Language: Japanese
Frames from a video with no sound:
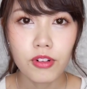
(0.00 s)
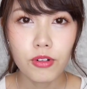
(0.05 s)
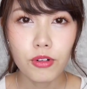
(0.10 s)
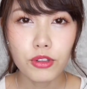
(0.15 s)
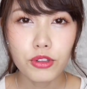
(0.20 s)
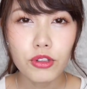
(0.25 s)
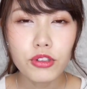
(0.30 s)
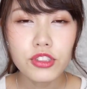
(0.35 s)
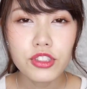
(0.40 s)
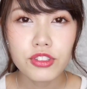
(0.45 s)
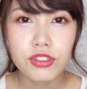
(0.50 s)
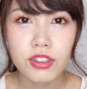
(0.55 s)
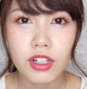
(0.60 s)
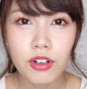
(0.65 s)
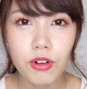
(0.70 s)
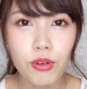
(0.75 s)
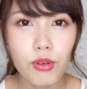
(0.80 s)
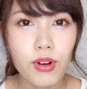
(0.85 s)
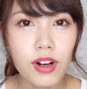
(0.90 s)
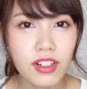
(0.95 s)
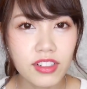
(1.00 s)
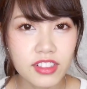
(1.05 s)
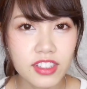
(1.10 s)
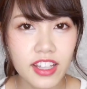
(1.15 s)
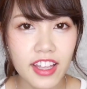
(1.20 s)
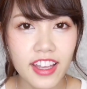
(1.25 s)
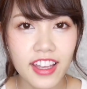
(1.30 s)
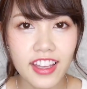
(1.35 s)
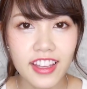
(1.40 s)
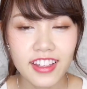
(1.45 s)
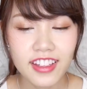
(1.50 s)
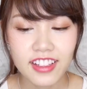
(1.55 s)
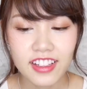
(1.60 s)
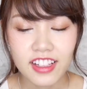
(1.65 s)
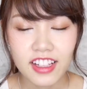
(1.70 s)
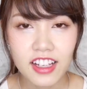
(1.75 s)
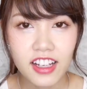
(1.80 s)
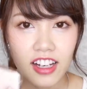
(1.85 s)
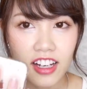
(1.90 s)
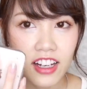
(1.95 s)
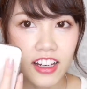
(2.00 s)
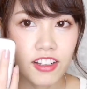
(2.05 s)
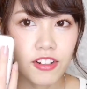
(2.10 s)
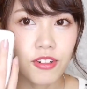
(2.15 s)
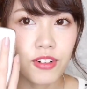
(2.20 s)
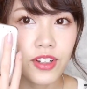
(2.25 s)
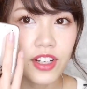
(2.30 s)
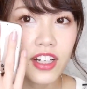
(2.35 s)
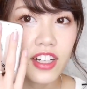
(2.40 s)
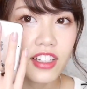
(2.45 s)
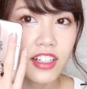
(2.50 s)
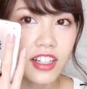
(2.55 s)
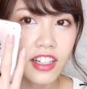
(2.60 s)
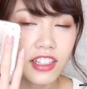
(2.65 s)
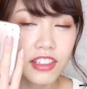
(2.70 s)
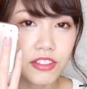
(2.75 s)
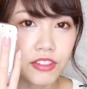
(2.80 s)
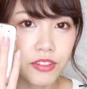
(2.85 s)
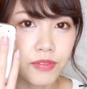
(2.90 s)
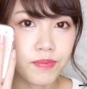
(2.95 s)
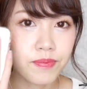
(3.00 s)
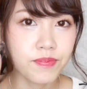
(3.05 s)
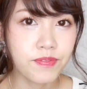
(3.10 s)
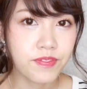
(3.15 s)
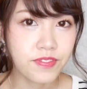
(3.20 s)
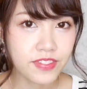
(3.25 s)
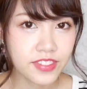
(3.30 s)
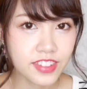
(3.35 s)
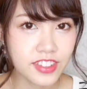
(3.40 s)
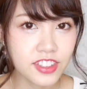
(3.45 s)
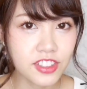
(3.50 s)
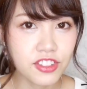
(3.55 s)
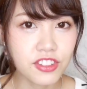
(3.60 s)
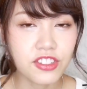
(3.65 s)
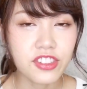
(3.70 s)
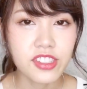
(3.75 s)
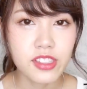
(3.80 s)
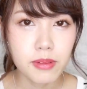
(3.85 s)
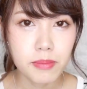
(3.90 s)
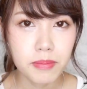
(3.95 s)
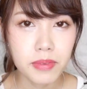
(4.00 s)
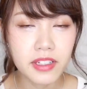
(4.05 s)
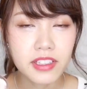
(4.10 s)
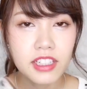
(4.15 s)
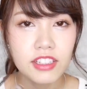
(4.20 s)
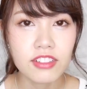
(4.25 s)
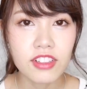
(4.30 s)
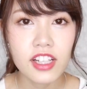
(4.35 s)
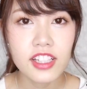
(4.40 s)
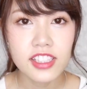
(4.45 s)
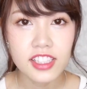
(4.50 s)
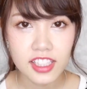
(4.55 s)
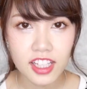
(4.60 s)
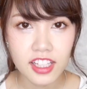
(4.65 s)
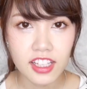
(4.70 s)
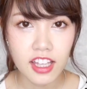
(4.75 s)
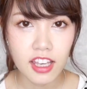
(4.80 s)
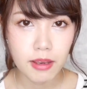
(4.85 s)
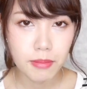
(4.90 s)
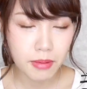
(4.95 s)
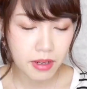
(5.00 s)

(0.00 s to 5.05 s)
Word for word: う落とすのが怖くてはいこれがないとちょっと心配なのでつけてい